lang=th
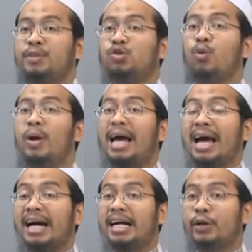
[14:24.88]
ช่วงเวลา
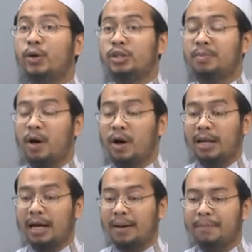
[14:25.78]
กลางคืนโดยเฉพาะ
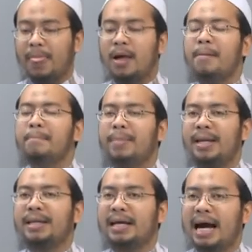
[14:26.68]
นะครับ เป็
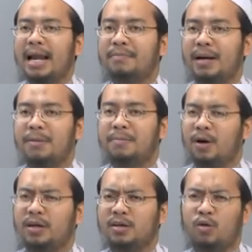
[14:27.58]
นการพักผ่
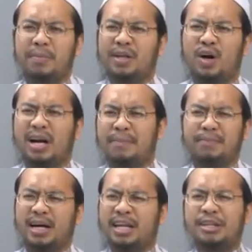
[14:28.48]
อนถ้าคนไม่นอนหลับ
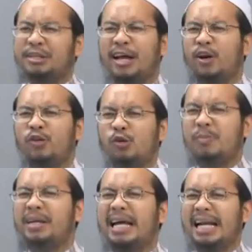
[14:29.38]
เลยเนี่ยแน่นอนอยู่
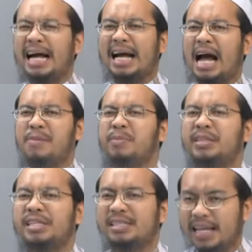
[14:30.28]
ไม่ได้ร่างกายป
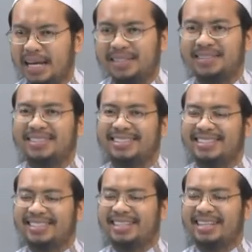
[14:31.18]
ฏิเสธ
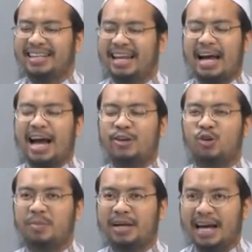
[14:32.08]
ร่างกายอ
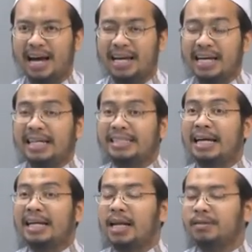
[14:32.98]
ยู่ไม่ได้
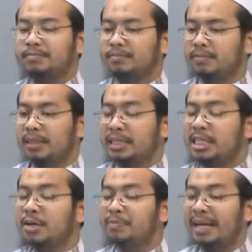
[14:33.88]
ดังนั้น
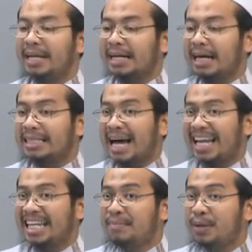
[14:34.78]
นี่จึงเป็นอีกหลักฐา
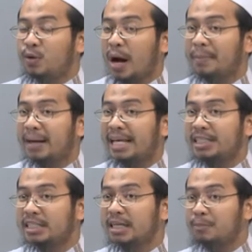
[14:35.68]
นที่มีความใกล้
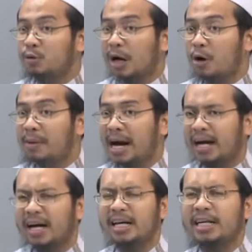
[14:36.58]
ชิดกับพวกเรามาก
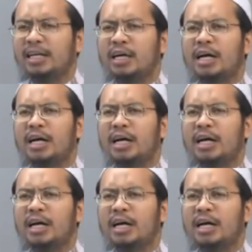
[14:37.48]
ก็คือ